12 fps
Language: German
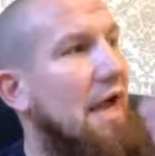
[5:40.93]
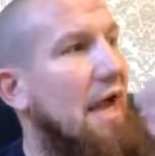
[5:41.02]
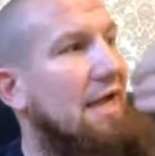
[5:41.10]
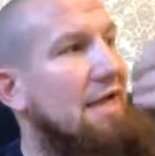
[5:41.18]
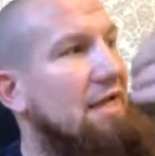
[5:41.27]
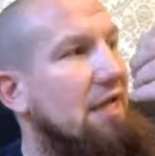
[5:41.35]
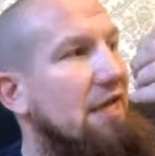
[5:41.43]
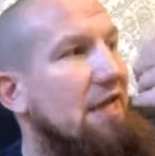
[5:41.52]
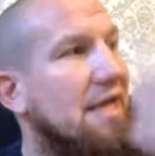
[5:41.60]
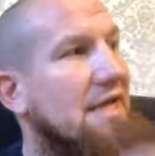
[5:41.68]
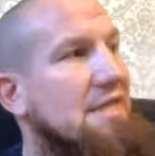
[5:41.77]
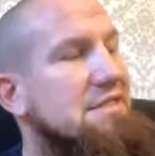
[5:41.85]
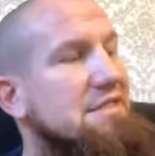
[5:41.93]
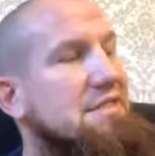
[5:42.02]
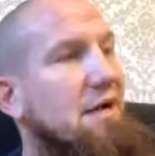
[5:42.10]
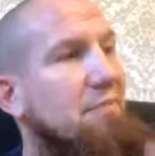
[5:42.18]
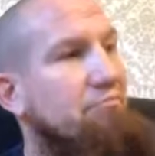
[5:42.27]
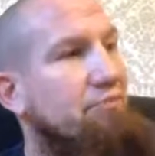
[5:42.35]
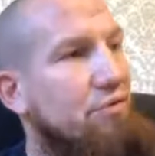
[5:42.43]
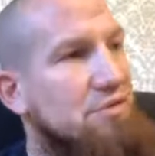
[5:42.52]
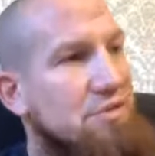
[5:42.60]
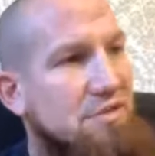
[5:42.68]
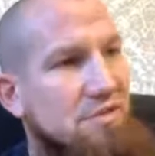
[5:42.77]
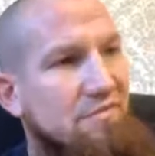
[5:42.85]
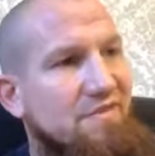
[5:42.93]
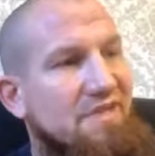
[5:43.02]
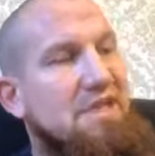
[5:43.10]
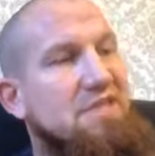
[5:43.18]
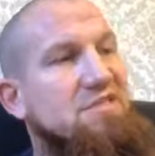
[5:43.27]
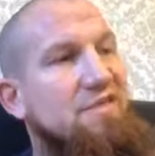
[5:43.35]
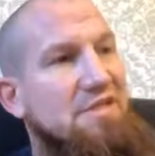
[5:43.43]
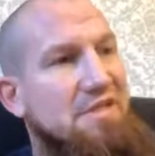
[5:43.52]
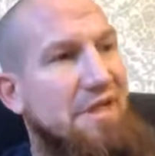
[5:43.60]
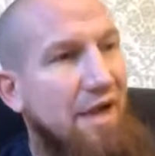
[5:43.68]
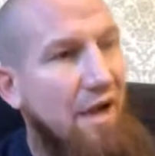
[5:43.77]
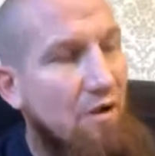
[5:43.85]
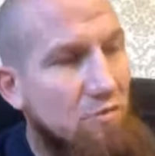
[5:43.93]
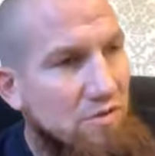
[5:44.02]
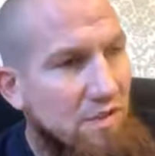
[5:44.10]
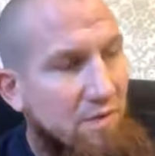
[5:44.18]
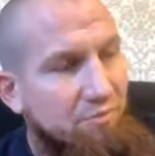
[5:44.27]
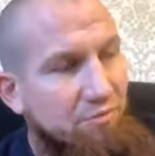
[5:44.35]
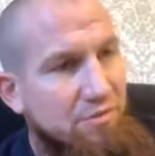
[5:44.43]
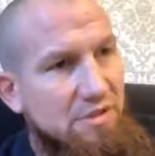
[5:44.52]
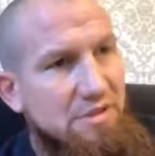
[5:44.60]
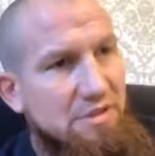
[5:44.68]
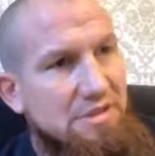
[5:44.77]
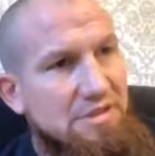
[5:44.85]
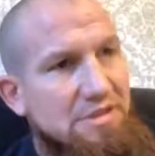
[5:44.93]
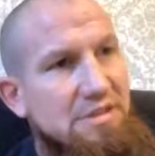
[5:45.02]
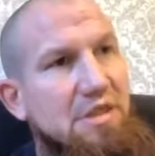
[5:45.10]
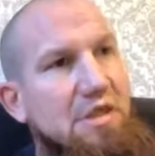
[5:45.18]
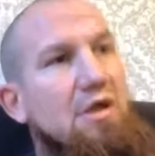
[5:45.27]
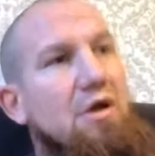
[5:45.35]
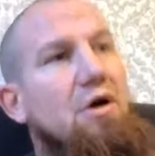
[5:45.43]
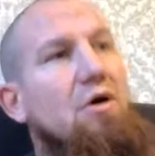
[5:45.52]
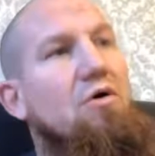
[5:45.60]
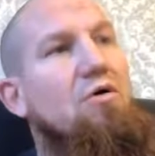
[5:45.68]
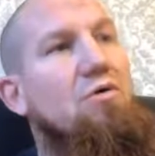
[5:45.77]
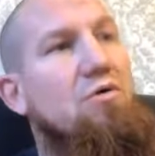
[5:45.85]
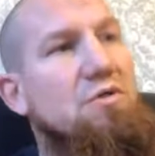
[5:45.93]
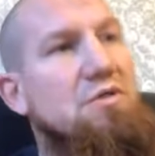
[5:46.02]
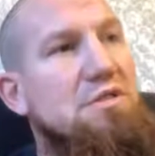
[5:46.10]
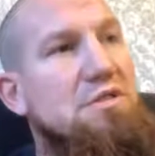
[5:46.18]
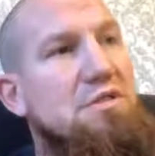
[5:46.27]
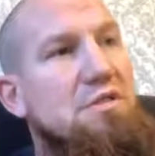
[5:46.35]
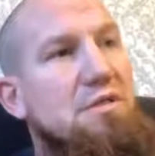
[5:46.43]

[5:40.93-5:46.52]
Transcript: Eine Ehe ist kaputt, wenn das Vertrauen kaputt ist und